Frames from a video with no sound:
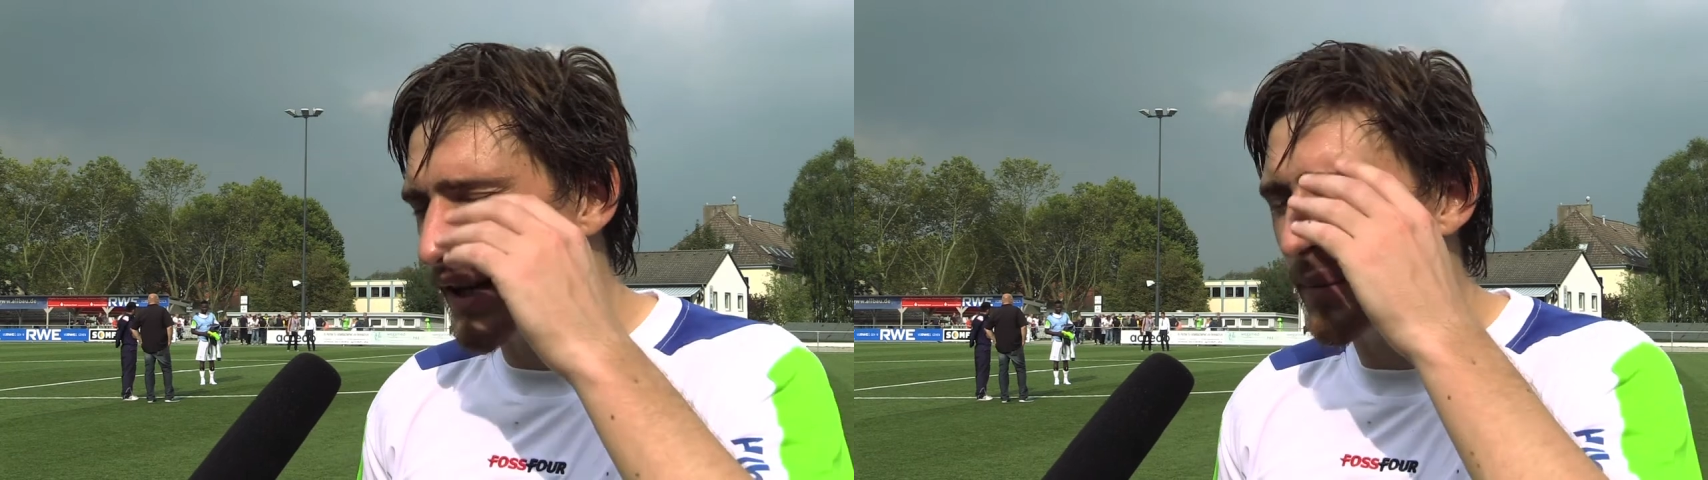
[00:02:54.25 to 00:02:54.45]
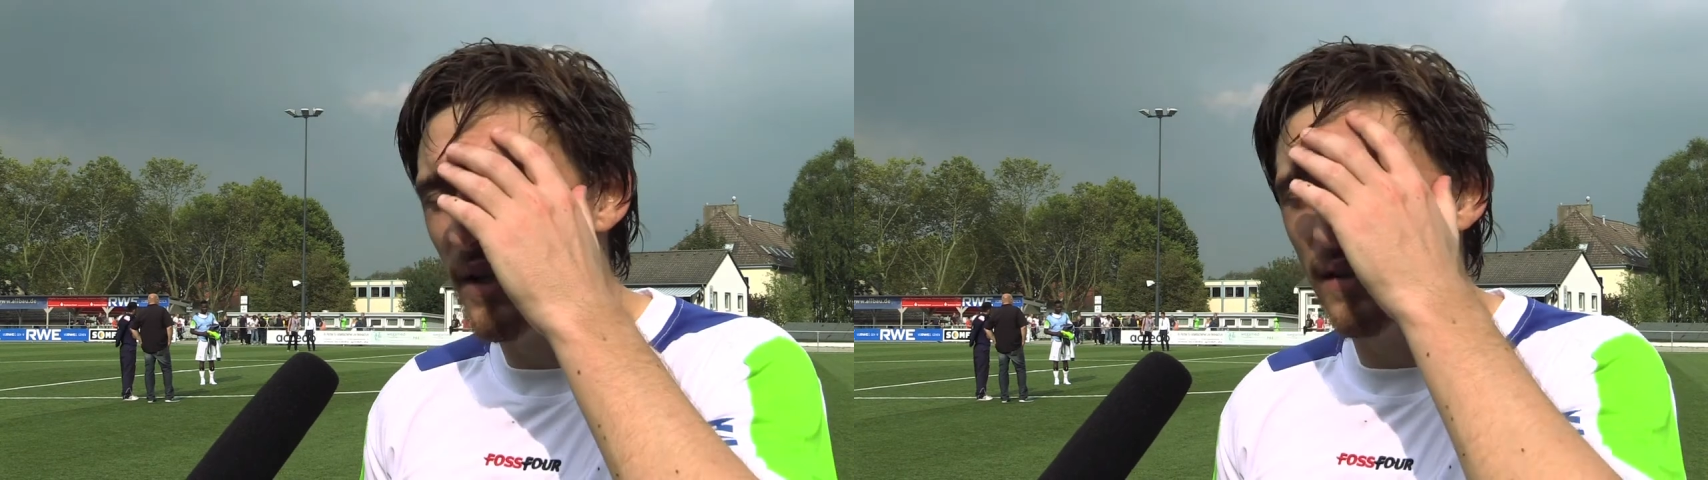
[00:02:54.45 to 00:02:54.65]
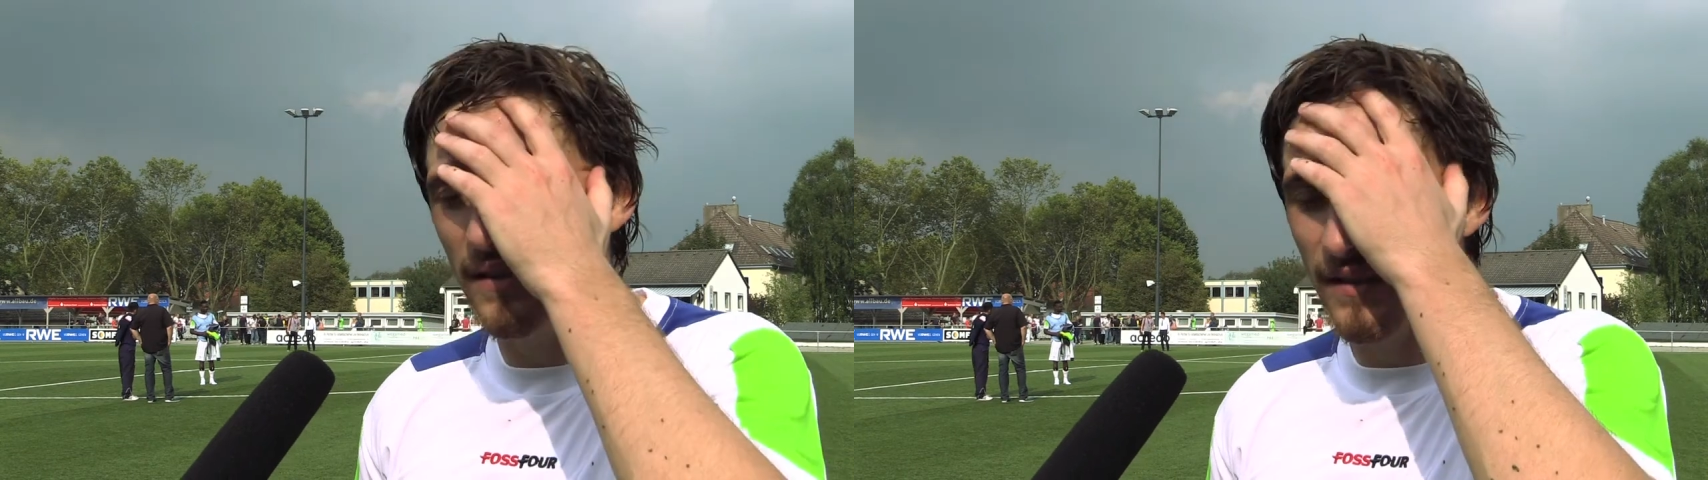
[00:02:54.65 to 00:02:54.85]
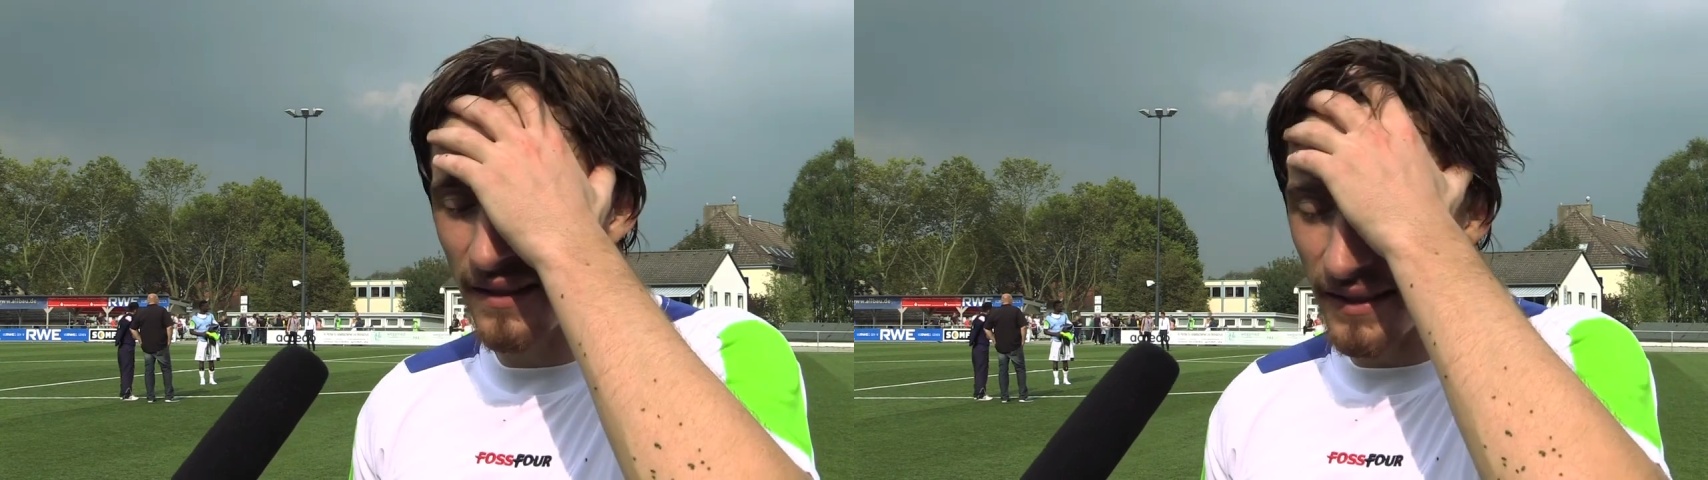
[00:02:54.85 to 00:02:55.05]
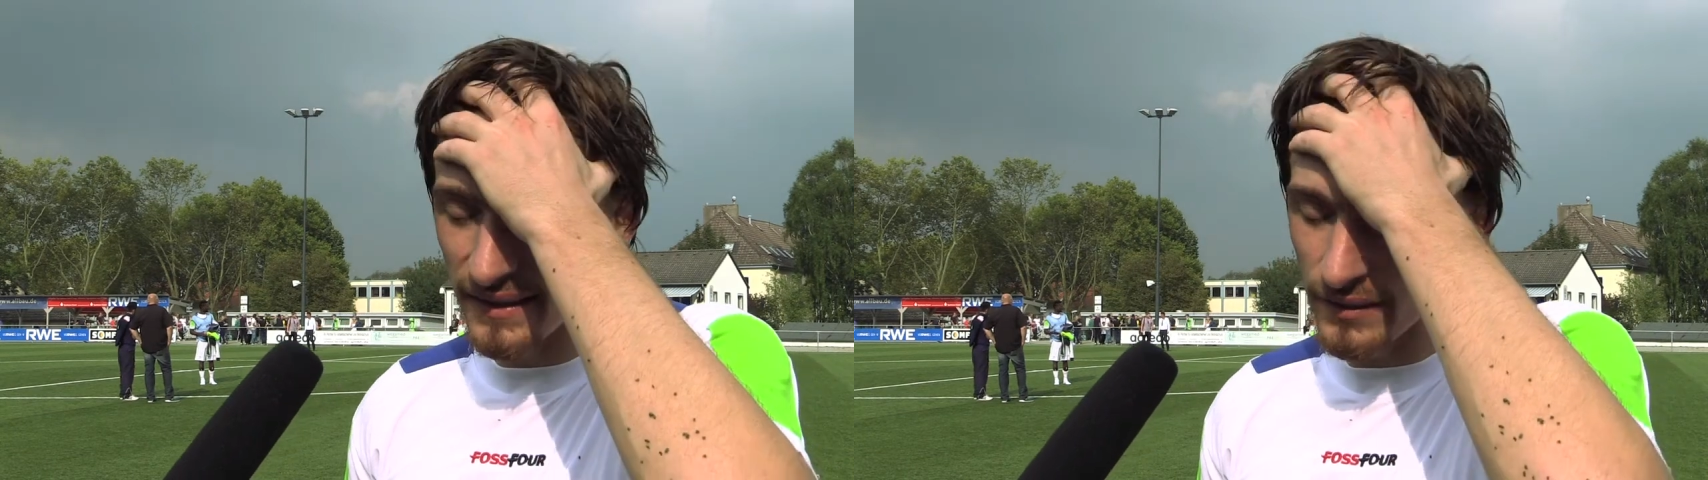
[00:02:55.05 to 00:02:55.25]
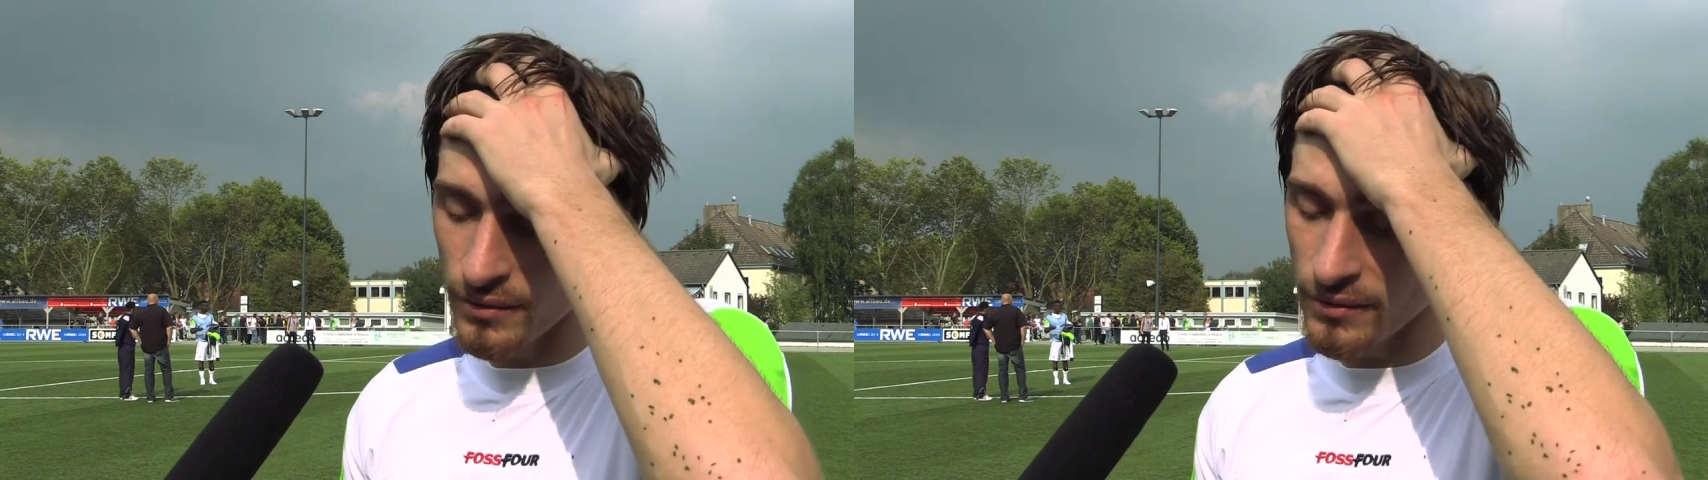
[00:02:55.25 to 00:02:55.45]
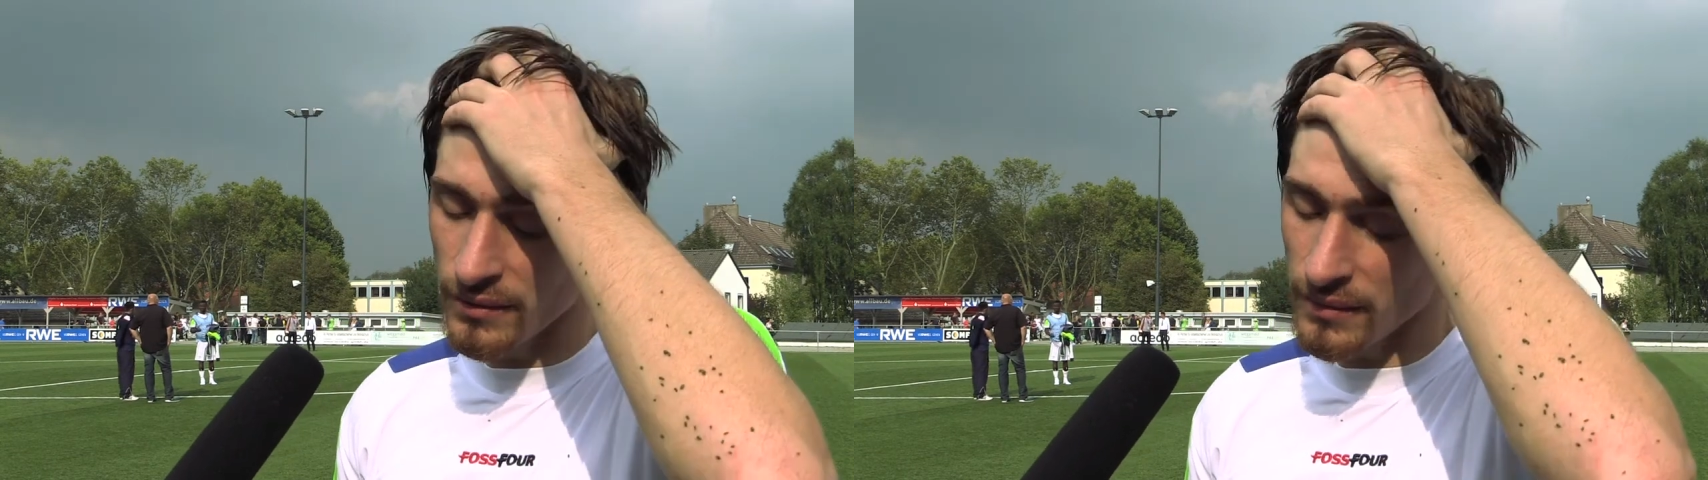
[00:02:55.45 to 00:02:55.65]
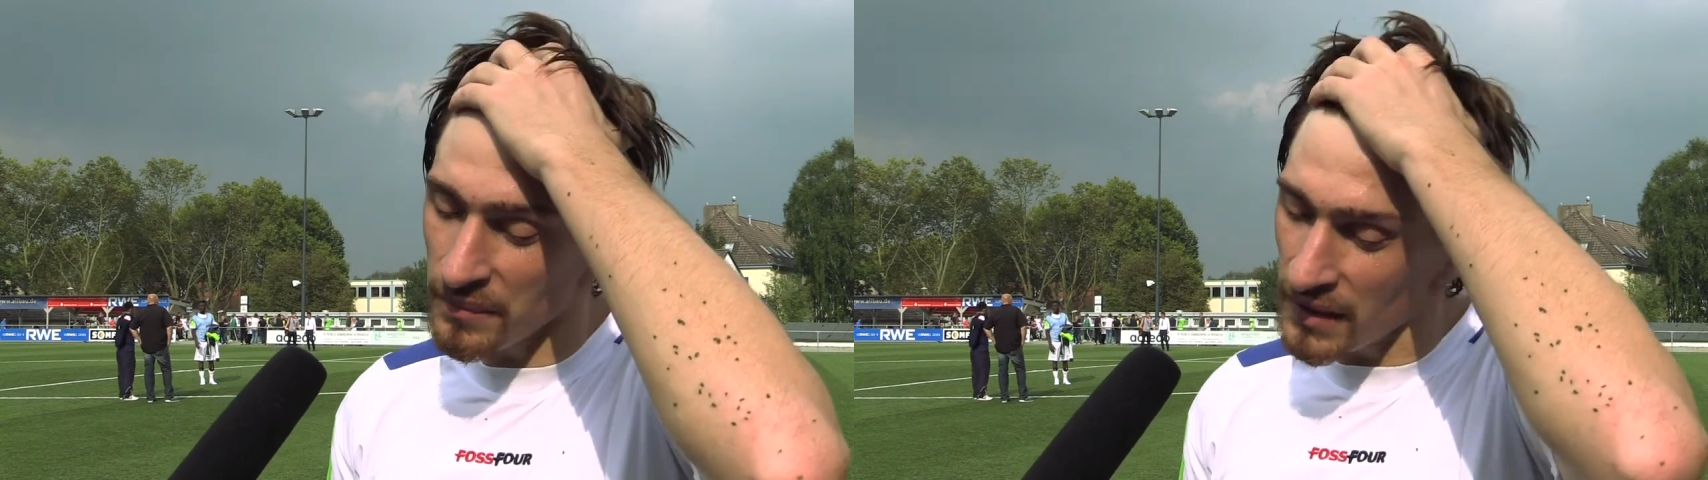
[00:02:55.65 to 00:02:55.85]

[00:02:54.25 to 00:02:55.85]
am Ende in der Rechnung.